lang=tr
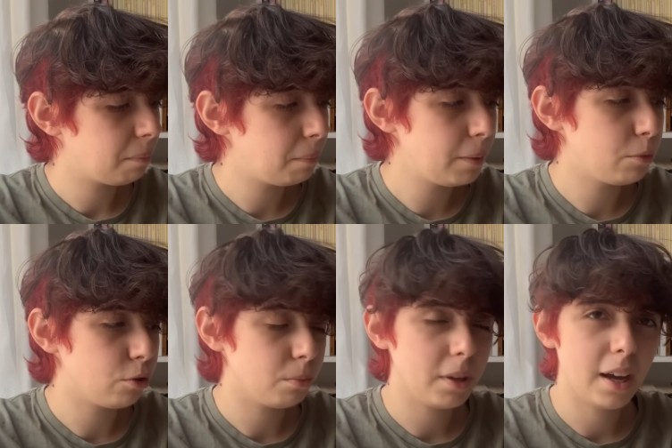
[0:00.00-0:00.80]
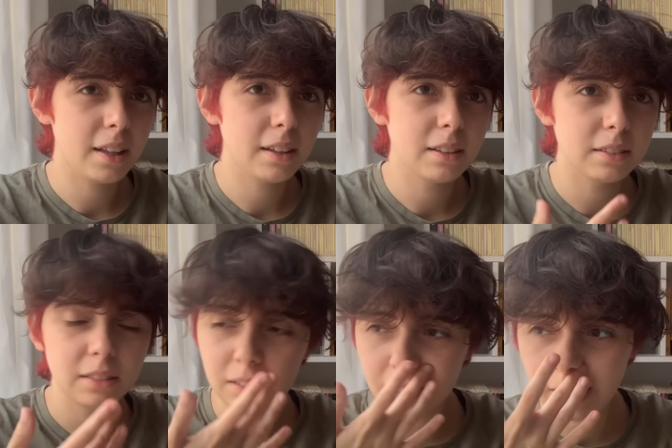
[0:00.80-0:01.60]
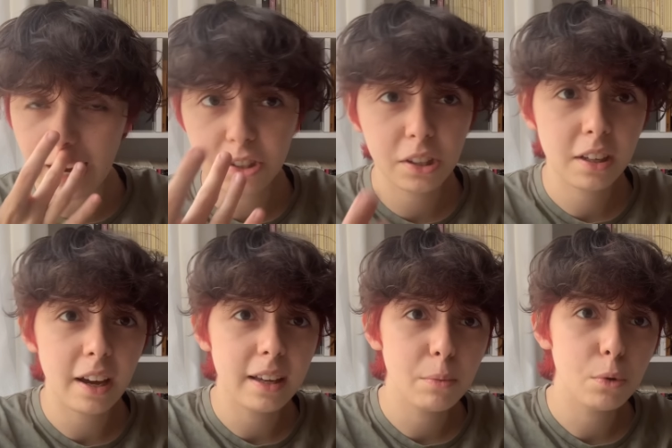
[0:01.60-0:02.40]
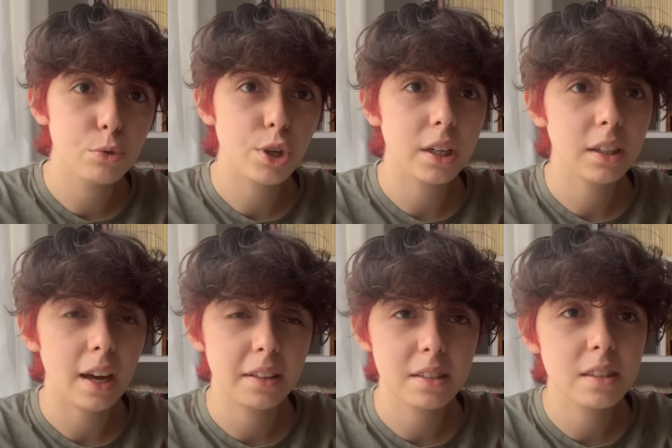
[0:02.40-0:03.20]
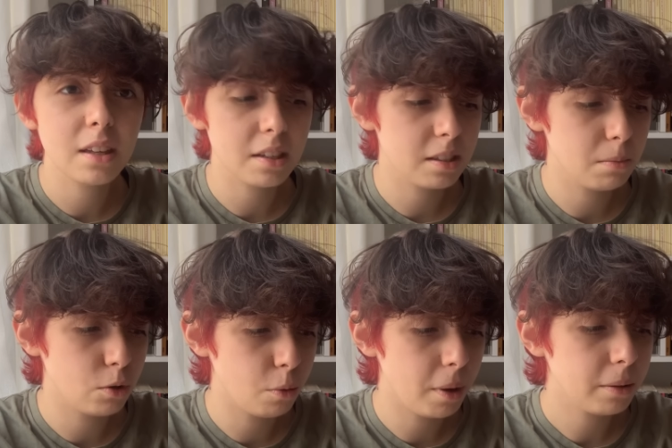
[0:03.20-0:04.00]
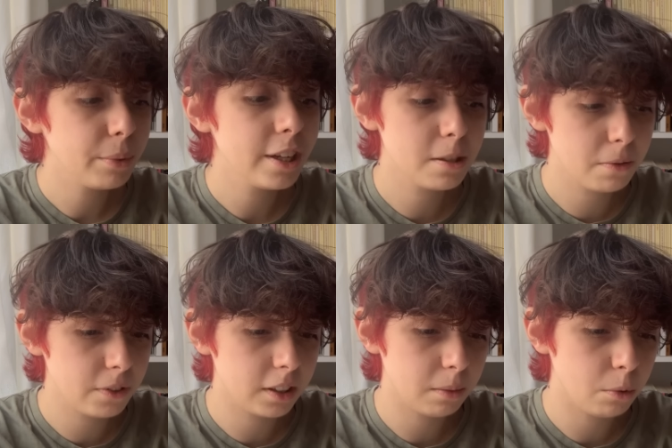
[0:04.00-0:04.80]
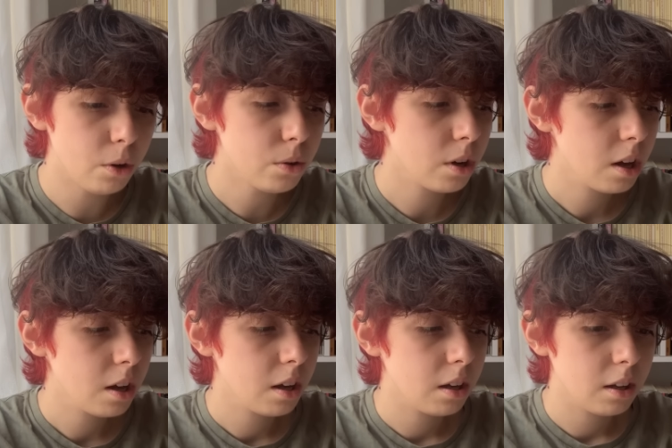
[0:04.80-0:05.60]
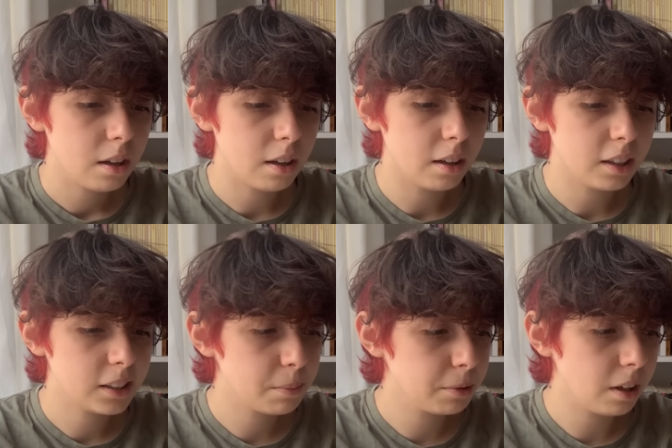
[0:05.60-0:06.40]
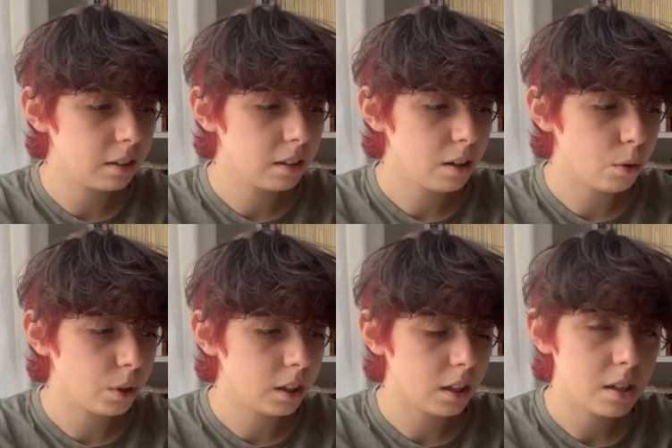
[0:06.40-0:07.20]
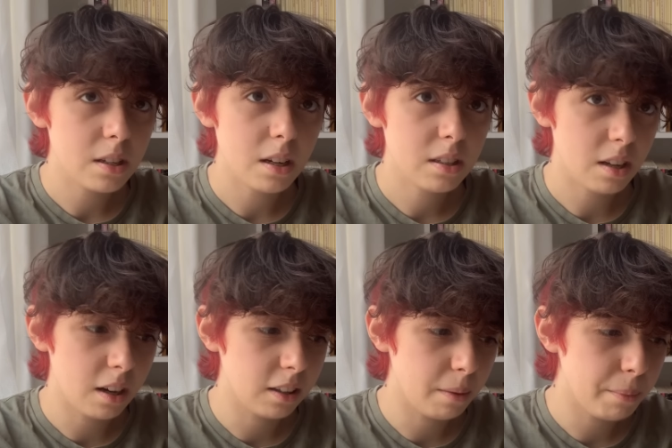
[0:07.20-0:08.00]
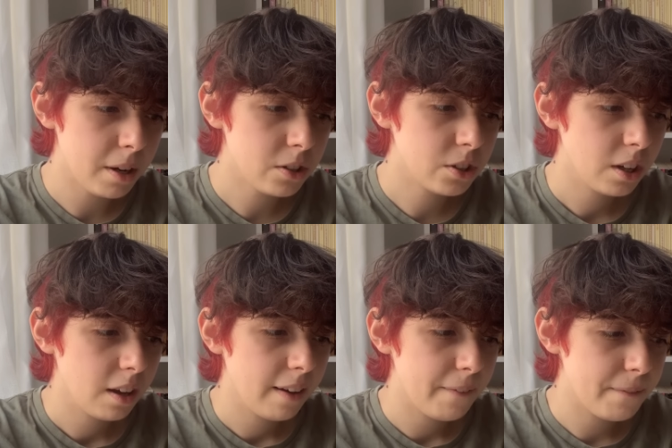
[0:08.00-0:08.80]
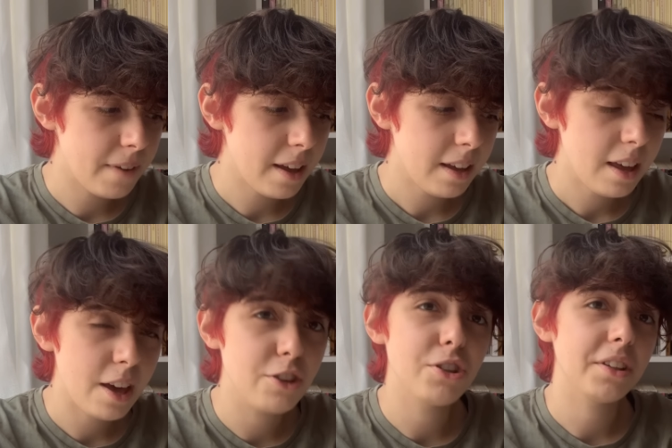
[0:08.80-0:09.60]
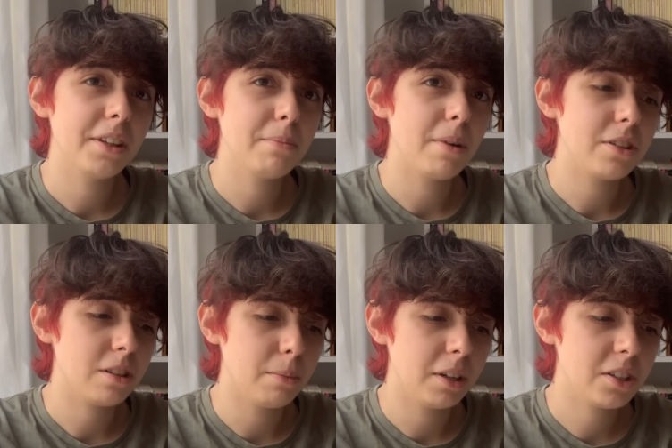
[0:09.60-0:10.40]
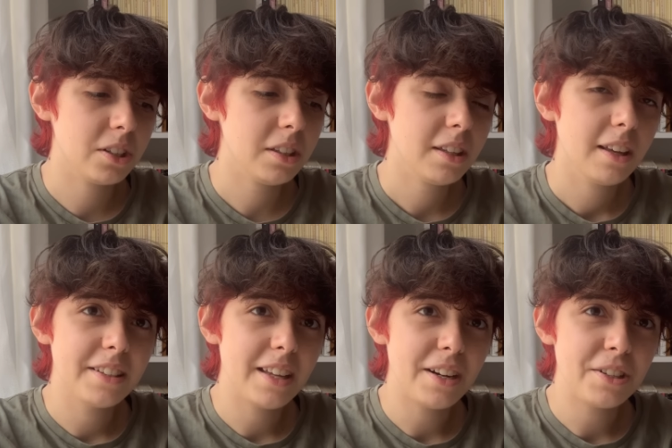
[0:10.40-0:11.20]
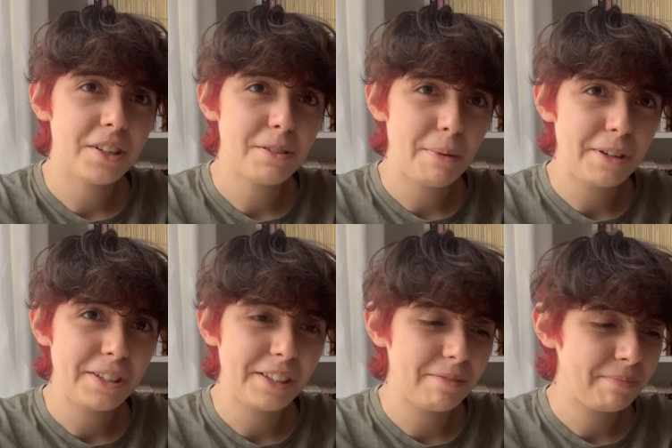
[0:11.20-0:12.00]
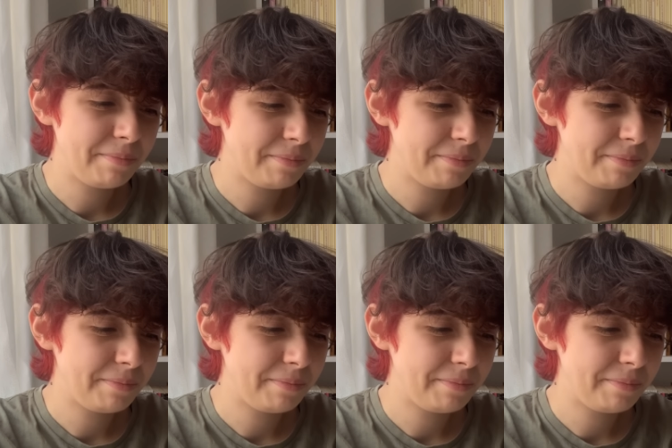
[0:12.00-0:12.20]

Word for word: bilmiyorum yani gerçek hikaye mi olacak, kendisini yazdığı bir roman mı hiçbir fikrim yok. Ee, kitabın adı da Ona Kadar Say Saklambaç ve heyecanlıyım başlamak için. İsterseniz başlayalım.